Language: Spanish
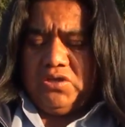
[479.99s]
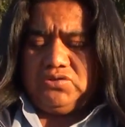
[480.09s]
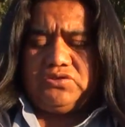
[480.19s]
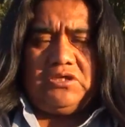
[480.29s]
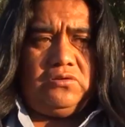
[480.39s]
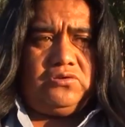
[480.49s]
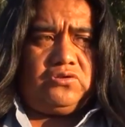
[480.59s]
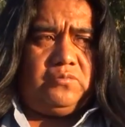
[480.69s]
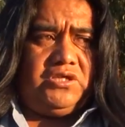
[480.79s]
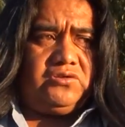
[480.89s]
yo el
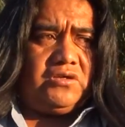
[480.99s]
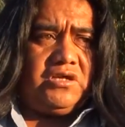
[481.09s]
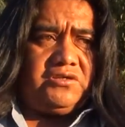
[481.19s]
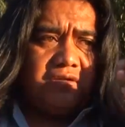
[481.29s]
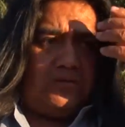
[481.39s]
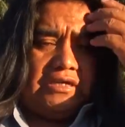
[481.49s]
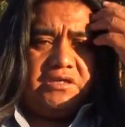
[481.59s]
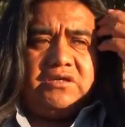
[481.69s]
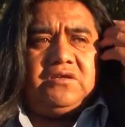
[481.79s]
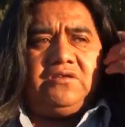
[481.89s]
documento acá, tengo la
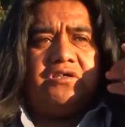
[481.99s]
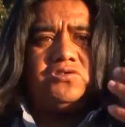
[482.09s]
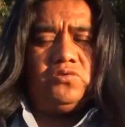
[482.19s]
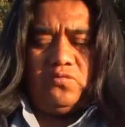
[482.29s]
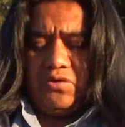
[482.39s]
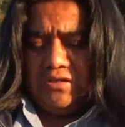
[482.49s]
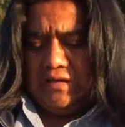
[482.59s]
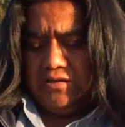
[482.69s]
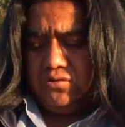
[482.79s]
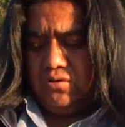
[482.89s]
guía, esto fue
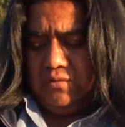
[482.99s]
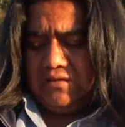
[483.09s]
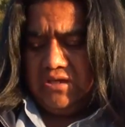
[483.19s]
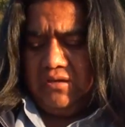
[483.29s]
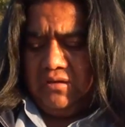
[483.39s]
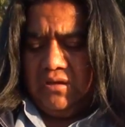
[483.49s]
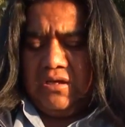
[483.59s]
del año 2003,